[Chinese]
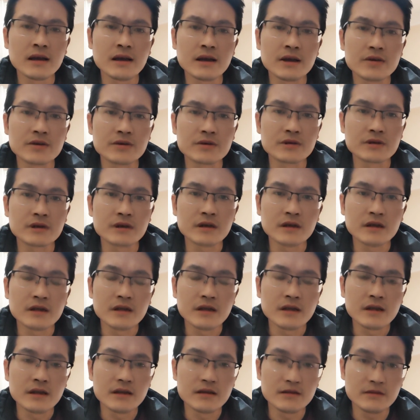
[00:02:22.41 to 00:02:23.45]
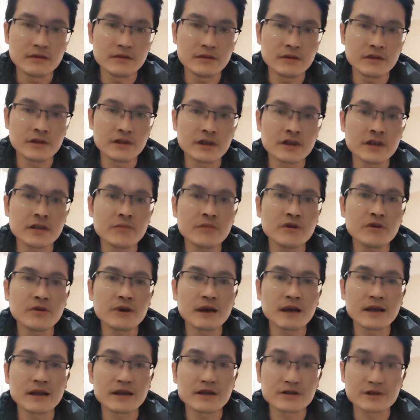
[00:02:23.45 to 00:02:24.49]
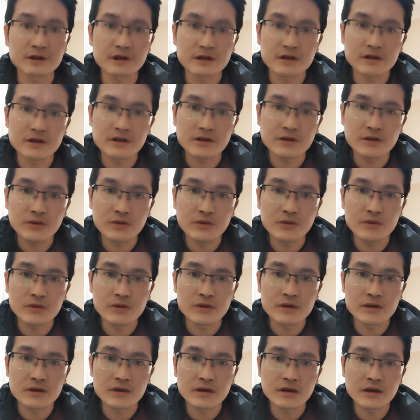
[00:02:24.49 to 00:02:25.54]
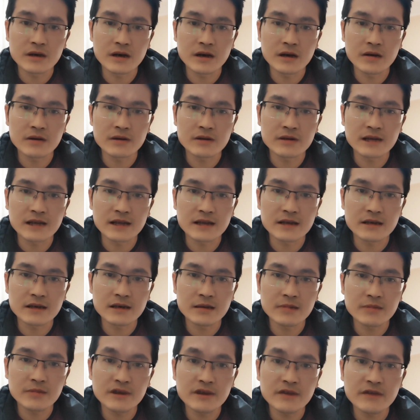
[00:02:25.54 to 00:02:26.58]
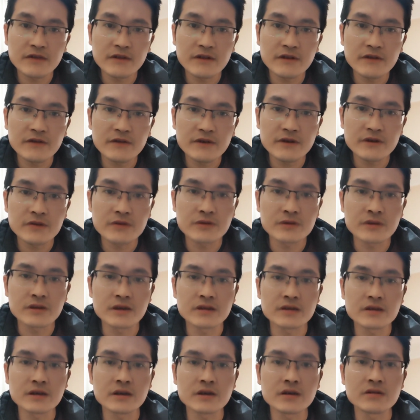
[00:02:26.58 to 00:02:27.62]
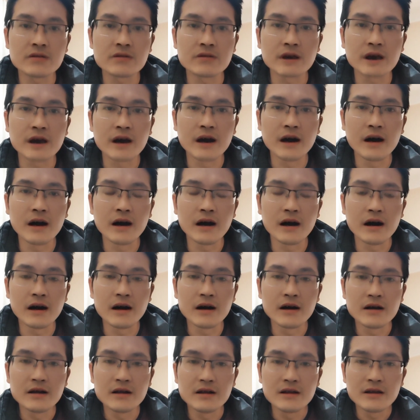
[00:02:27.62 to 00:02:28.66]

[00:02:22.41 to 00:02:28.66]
呃，就是零星蜜源呢，只能是供这个咱这个蜜蜂蜂群的一些口粮啊，